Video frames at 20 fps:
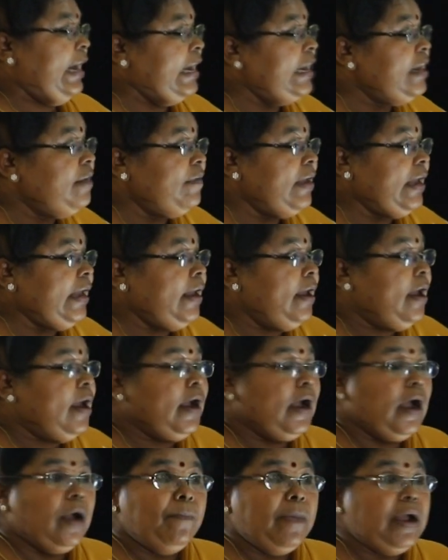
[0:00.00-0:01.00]
எனவே
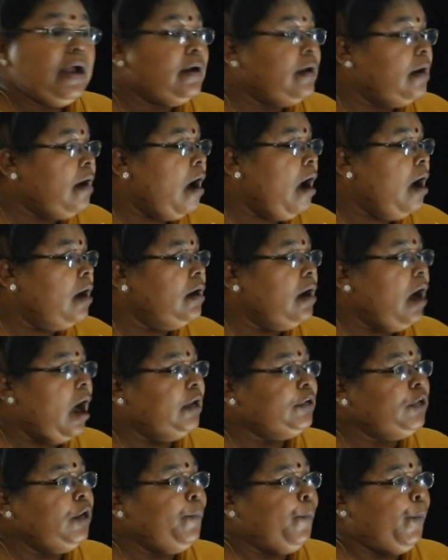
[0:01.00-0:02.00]
எமக்காக
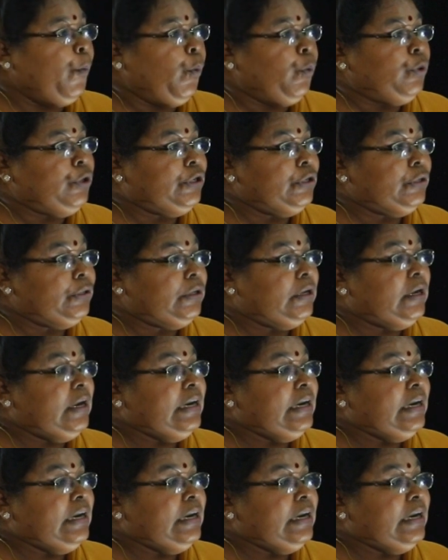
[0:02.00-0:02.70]
அருள் பூண்டு